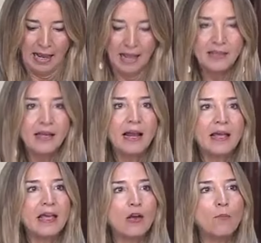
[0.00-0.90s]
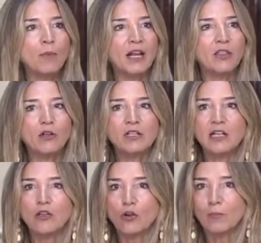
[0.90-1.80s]
Ayer aquí compareció el
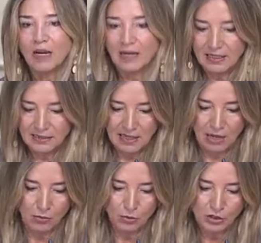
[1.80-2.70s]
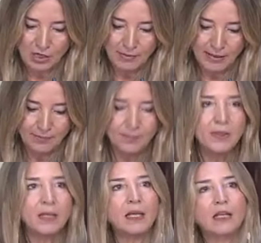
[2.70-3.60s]
señor Marlasca, como saben,
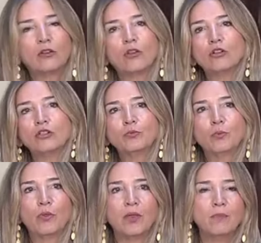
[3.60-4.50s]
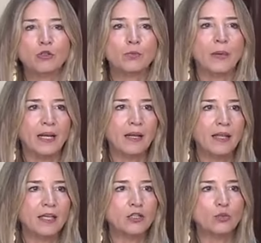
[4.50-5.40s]
y todos pudimos ver
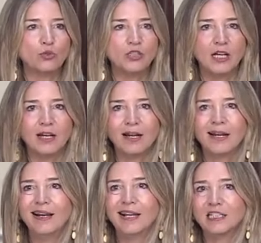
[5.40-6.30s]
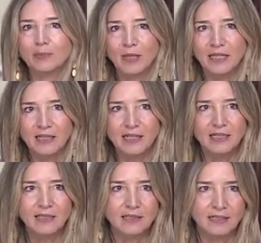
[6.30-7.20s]
y escuchar las
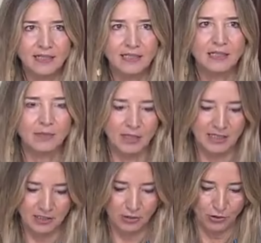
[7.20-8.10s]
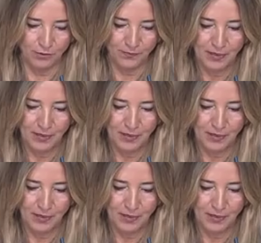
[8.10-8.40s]
mentiras de este ministro.